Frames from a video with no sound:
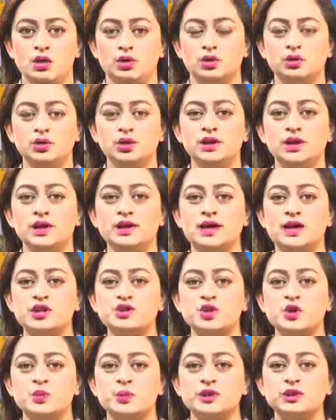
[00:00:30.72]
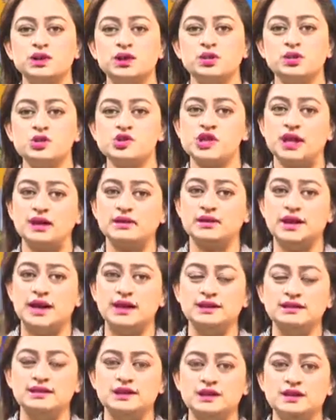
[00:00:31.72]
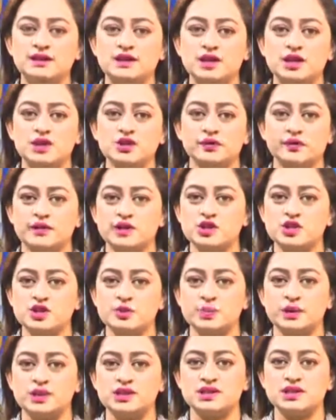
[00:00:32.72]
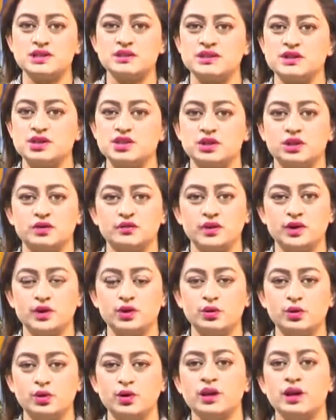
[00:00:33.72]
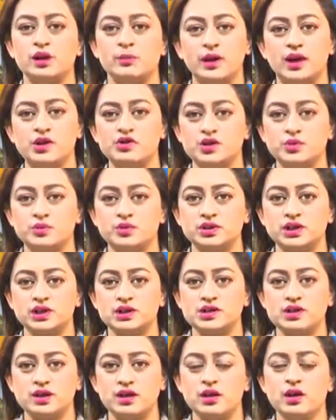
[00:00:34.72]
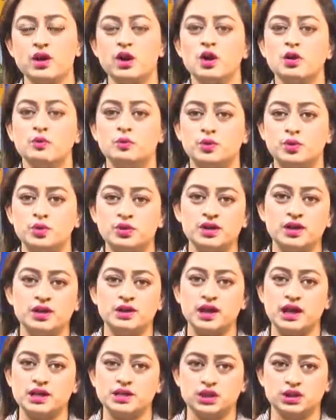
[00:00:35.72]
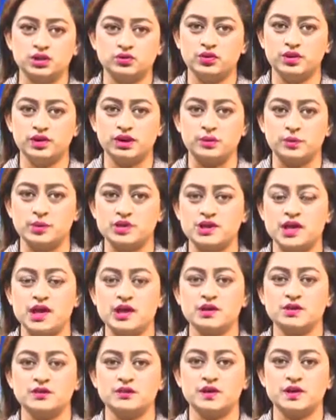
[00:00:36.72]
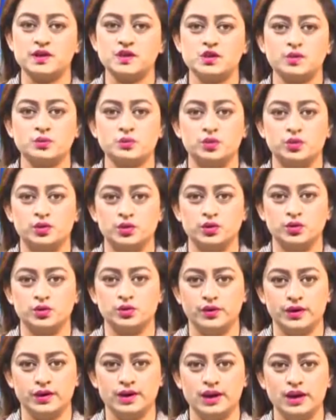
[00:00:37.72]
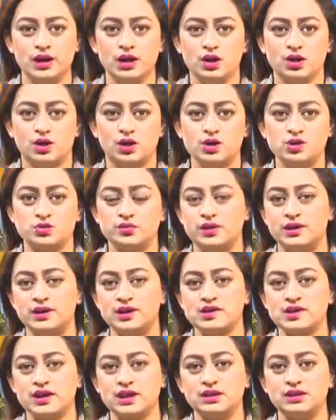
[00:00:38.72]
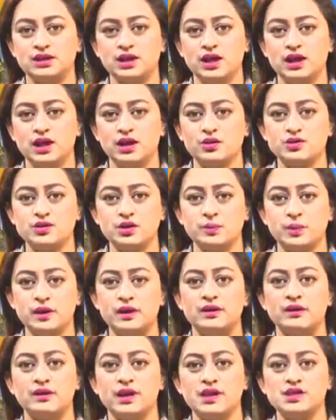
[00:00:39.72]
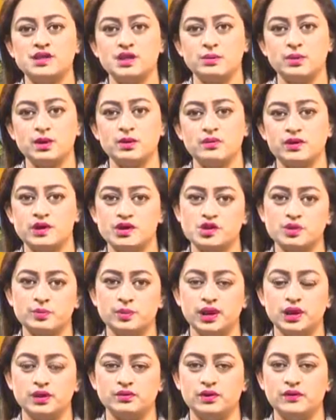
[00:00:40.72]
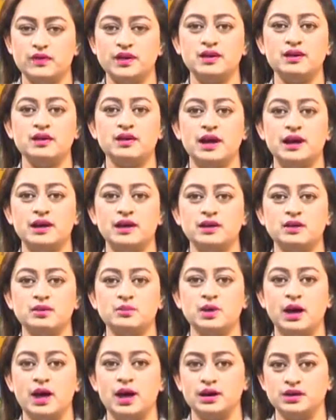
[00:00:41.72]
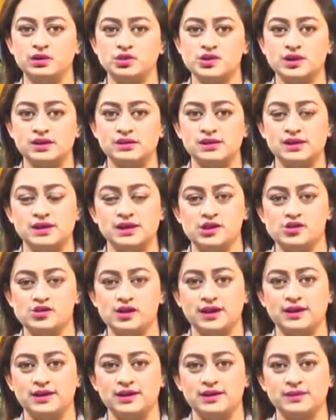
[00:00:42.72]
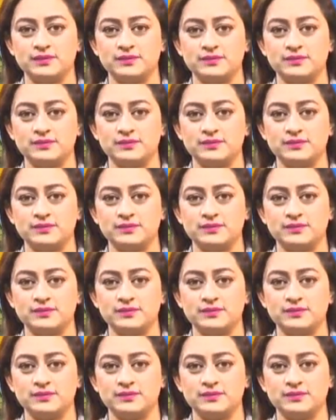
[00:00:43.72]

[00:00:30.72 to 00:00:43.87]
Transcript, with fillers: उन्होंने राष्ट्रपति को जानकारी दी कि इस वर्ष 25 जनवरी को हिमाचल प्रदेश के पूर्ण राज्यत्व के 50 वर्ष पूर्ण हुए हैं और स्वर्ण जयंती के अवसर पर राज्य में वर्ष भर विभिन्न कार्यक्रम आयोजित किए जाएंगे